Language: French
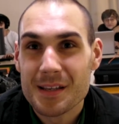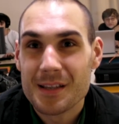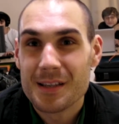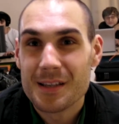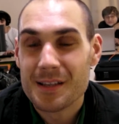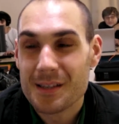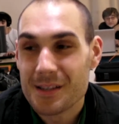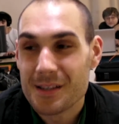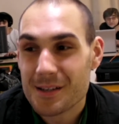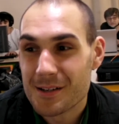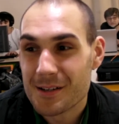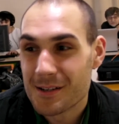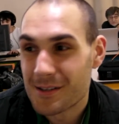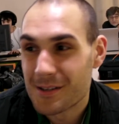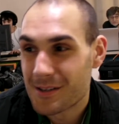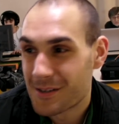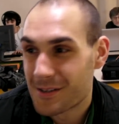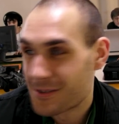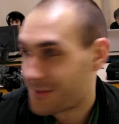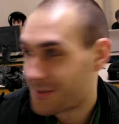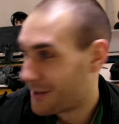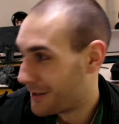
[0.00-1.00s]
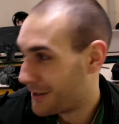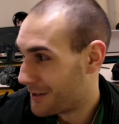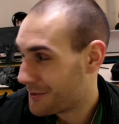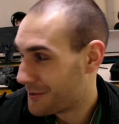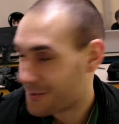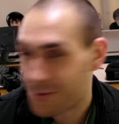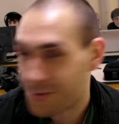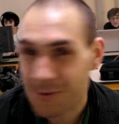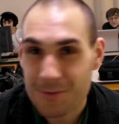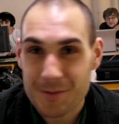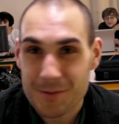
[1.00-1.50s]
et euh, voilà,
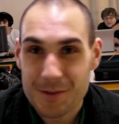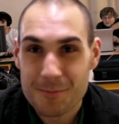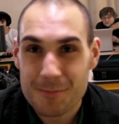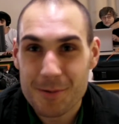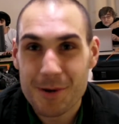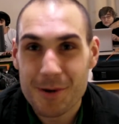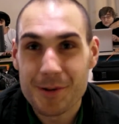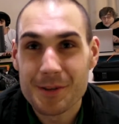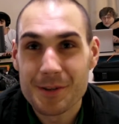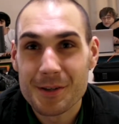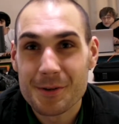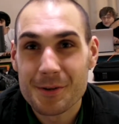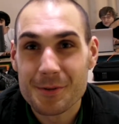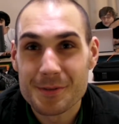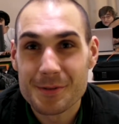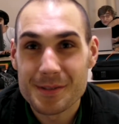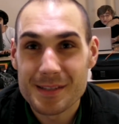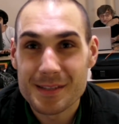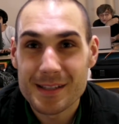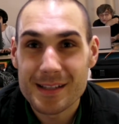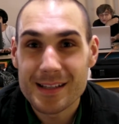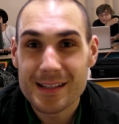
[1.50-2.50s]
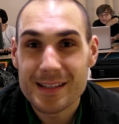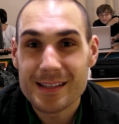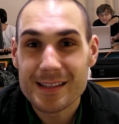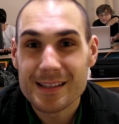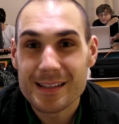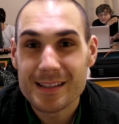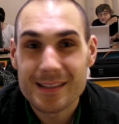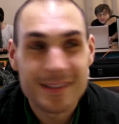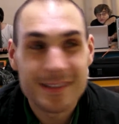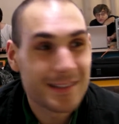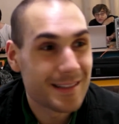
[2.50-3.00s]
donc on vient prendre des conseils
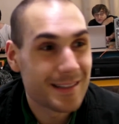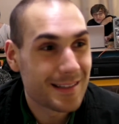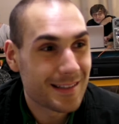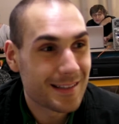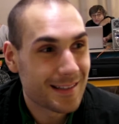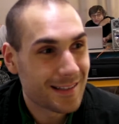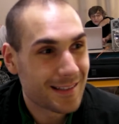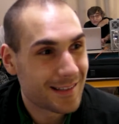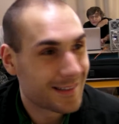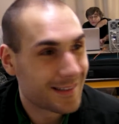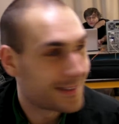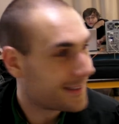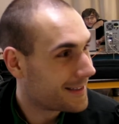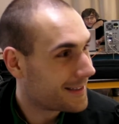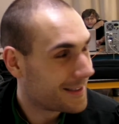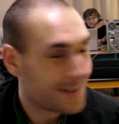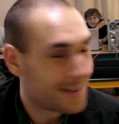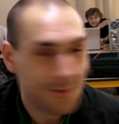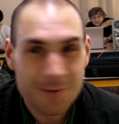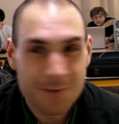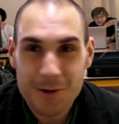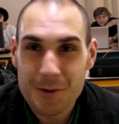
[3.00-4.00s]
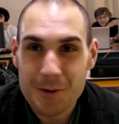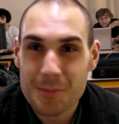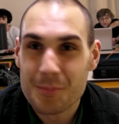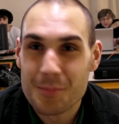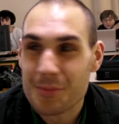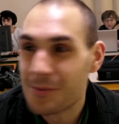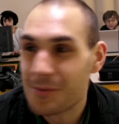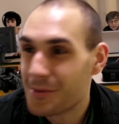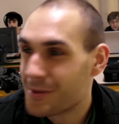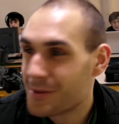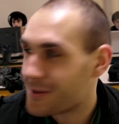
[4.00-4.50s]
et, voir un
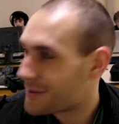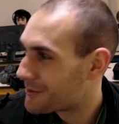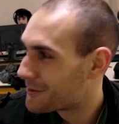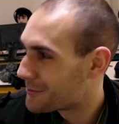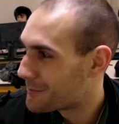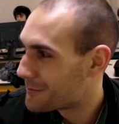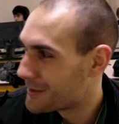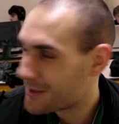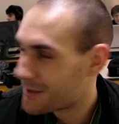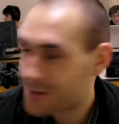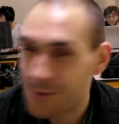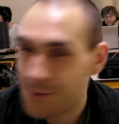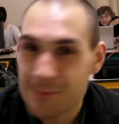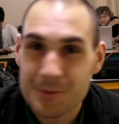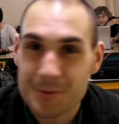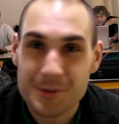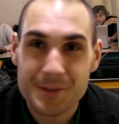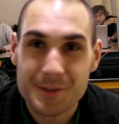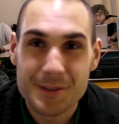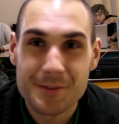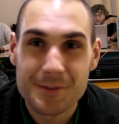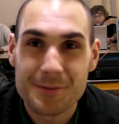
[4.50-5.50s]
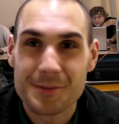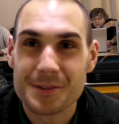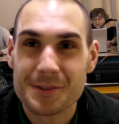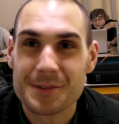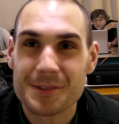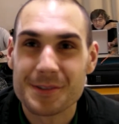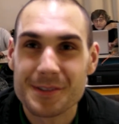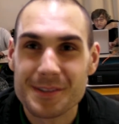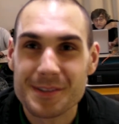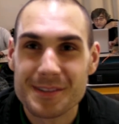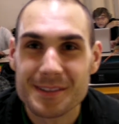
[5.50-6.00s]
peu euh, comment la communauté
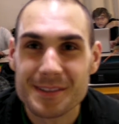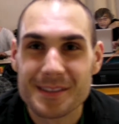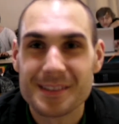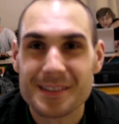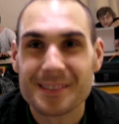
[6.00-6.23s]
fonctionne ici.